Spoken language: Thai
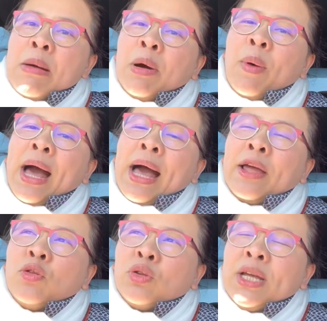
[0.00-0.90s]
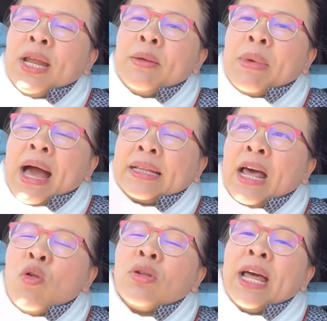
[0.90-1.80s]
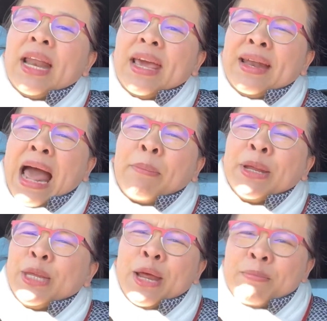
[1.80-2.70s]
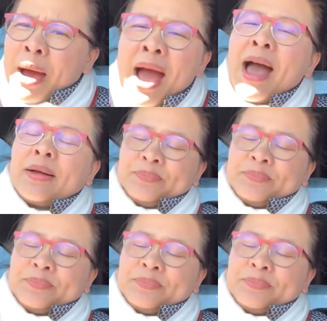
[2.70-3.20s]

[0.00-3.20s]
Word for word: เพราะว่าอยู่ที่เดนมาร์กถ้าลงทะเลน้ำมันเย็นมาก